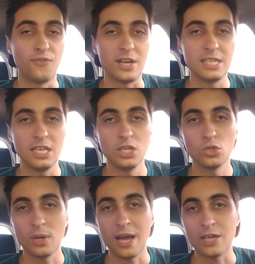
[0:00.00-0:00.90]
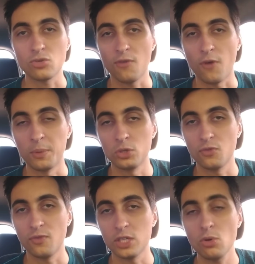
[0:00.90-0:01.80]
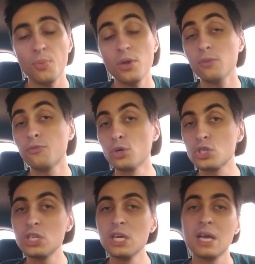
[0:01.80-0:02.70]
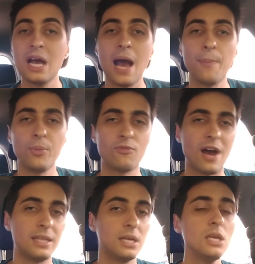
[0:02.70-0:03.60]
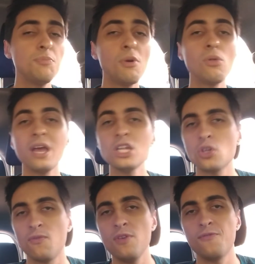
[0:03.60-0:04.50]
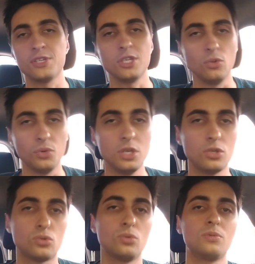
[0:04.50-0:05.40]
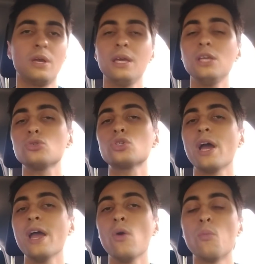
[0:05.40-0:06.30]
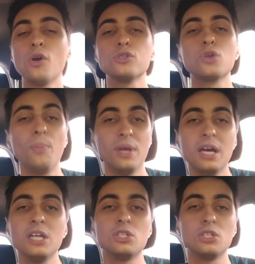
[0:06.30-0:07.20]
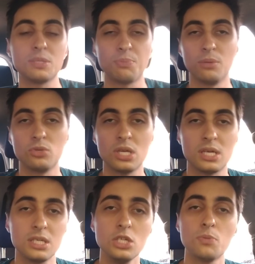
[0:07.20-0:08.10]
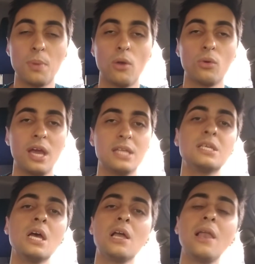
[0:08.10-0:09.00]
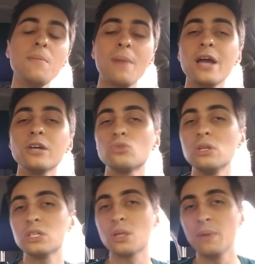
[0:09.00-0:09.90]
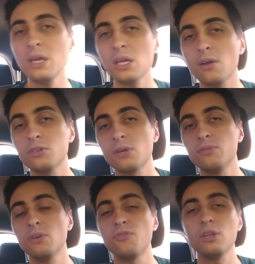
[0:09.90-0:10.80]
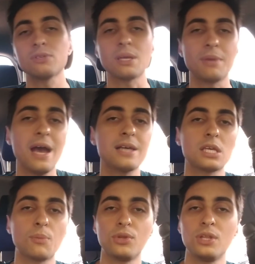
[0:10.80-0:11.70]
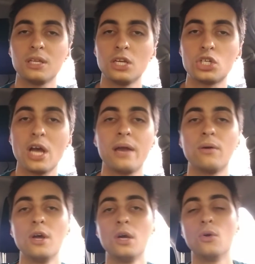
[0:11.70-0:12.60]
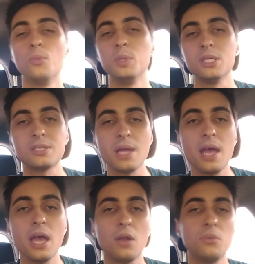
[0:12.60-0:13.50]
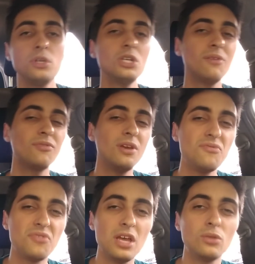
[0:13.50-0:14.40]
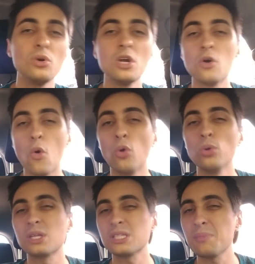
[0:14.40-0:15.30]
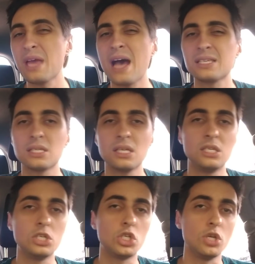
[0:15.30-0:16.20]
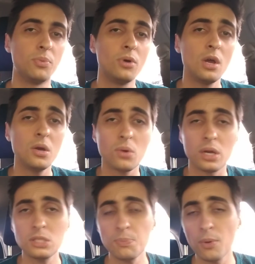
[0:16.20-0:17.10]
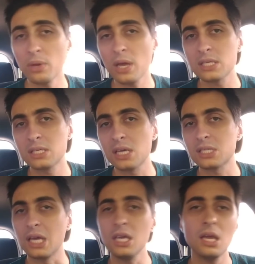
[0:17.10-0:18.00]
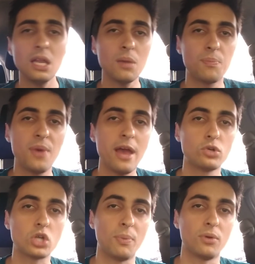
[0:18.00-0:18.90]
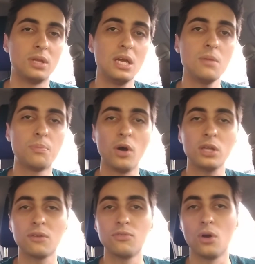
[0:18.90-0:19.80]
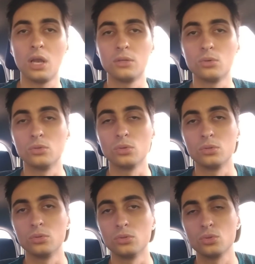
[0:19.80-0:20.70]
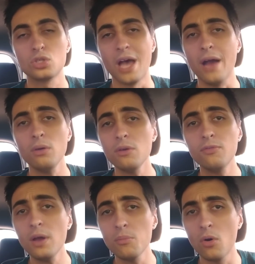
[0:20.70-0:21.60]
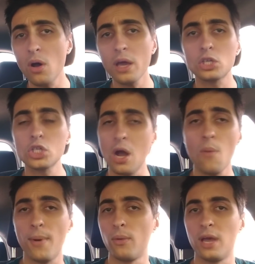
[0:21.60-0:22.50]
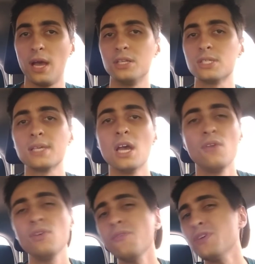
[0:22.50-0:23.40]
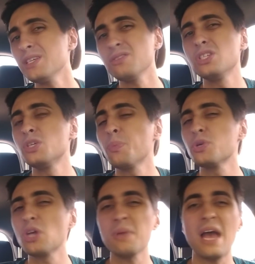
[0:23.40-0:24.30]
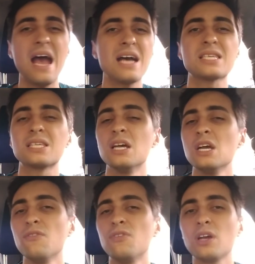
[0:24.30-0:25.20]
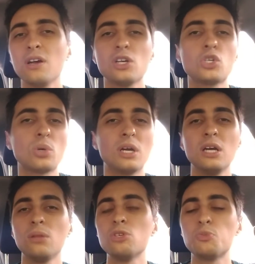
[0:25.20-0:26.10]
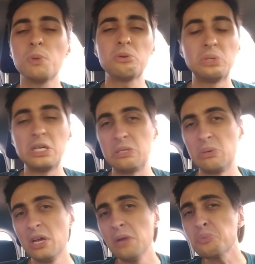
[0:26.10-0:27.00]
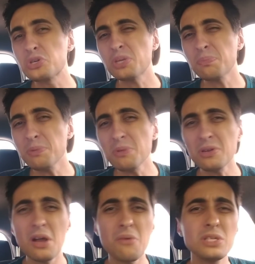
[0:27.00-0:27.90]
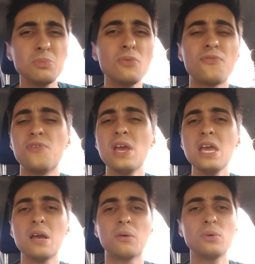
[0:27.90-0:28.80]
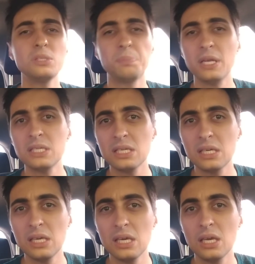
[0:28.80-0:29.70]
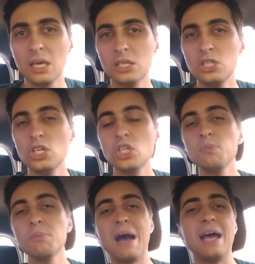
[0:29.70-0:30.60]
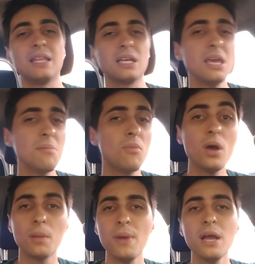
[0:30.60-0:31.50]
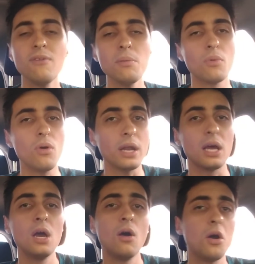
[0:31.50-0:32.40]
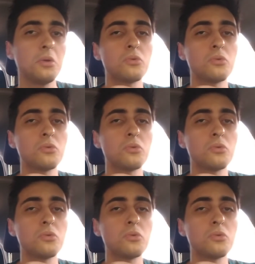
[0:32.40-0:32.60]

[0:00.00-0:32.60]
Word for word: fazer isso caso a reforma não tivesse o apoio e não fosse aprovada. E Paulo Guedes já vem fazendo isso. Isso já é um modus operandi, já podemos dizer assim, de Paulo Guedes. Lá em março ele também já havia feito essa ameaça que poderia deixar o, o ministério e já vem feito outras ameaças desse tipo. Ora, se Paulo Guedes quer sair, ele que pega o chapéu dele, bota a viola no, no, no, no saco e vai embora. Tchau, Paulo Guedes. Fica fazendo esse tipo de ameaça, fica jogando, especulando. Poxa, primeiro que é uma coisa muito feia, uma coisa parece que de gente mimada. Quem embora, pega, vai embora. Ó,